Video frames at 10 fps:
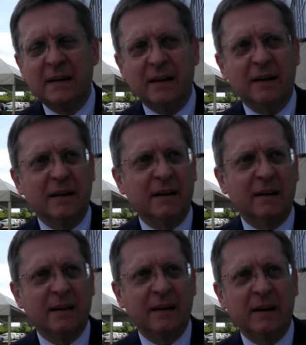
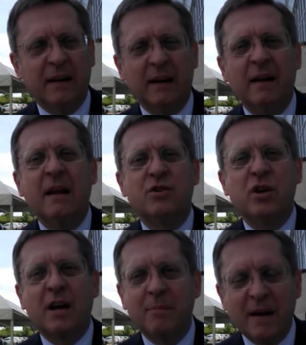eh,
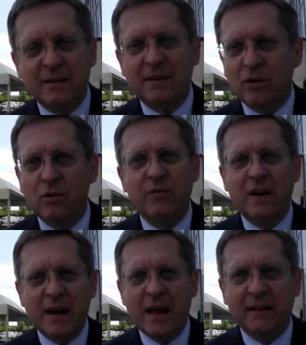energicamente
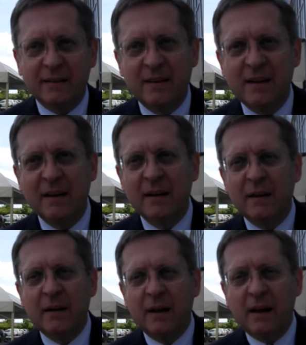conveniente
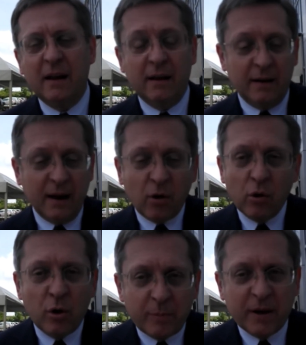e
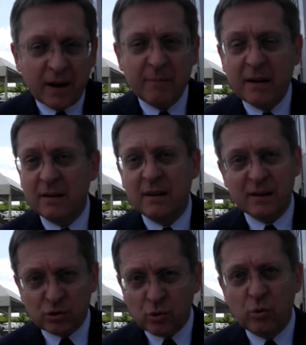economicamente
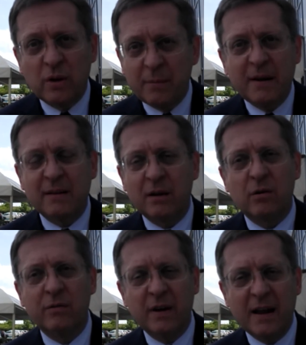assolutamente
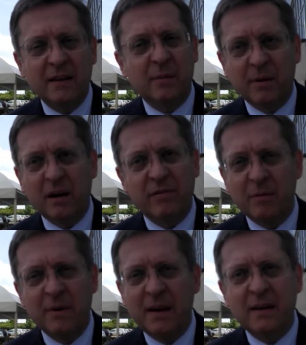conveniente per le
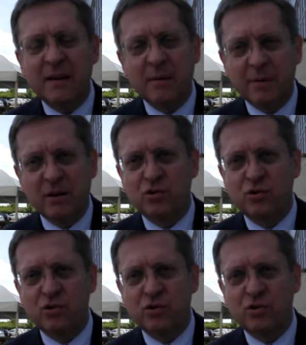famiglie, per i